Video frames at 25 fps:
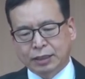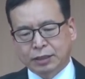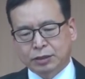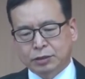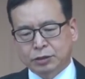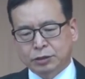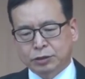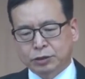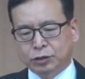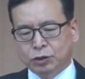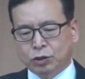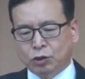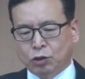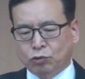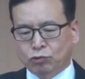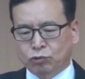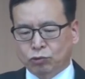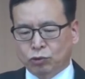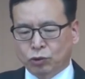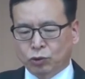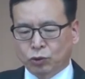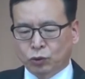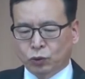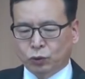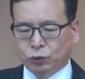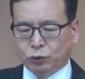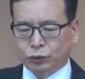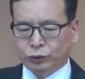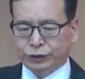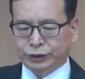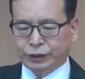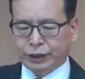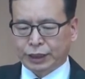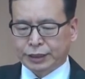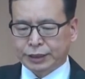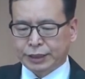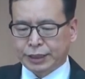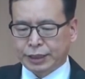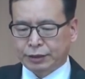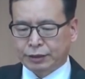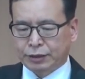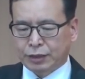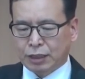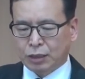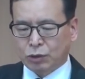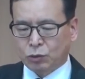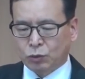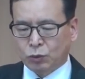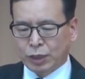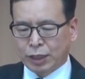그는 거울로 자기의
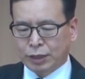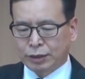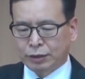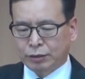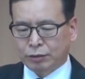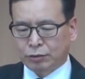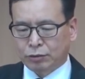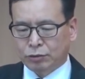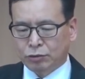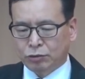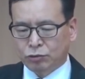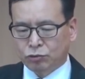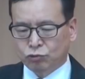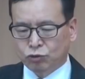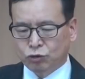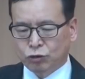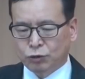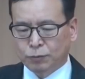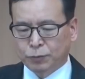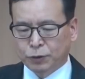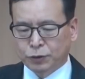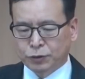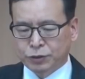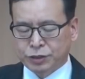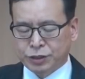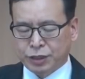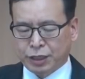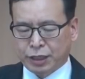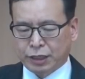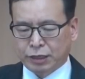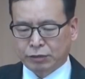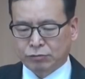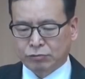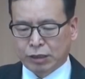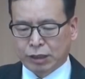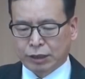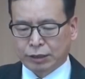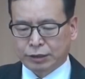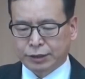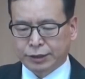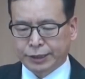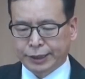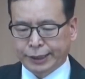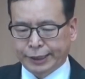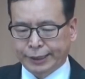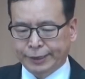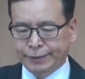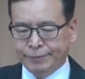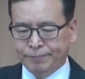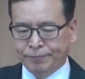타고난 얼굴을 보는 사람과
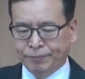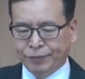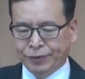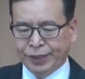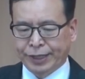같으니